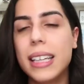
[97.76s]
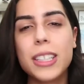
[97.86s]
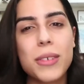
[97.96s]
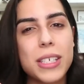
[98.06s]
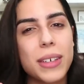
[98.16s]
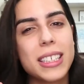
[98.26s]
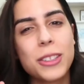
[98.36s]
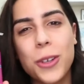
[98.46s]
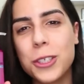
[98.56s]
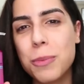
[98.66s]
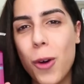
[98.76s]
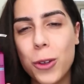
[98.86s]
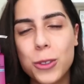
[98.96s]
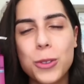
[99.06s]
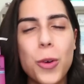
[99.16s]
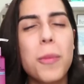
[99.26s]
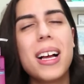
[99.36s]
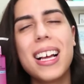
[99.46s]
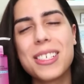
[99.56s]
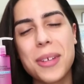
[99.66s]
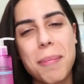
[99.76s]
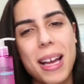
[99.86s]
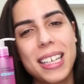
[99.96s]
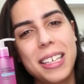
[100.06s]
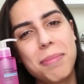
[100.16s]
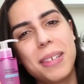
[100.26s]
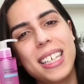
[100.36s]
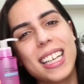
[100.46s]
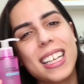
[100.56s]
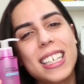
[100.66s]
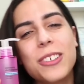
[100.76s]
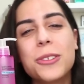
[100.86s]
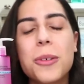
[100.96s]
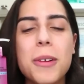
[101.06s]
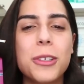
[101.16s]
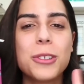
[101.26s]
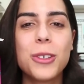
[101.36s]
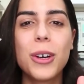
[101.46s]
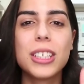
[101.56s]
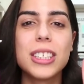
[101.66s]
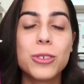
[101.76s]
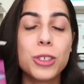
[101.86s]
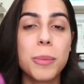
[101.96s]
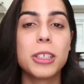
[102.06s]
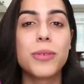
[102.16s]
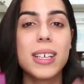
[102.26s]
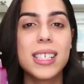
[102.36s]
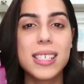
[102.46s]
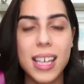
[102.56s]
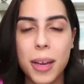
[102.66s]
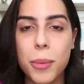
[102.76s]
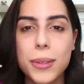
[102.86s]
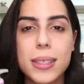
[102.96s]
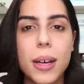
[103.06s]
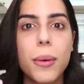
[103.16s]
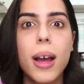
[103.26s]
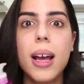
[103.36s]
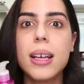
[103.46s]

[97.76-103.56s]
Então você vai ter dois bônus. Uma é sua pele limpinha e o número dois é justamente fazer essa remoção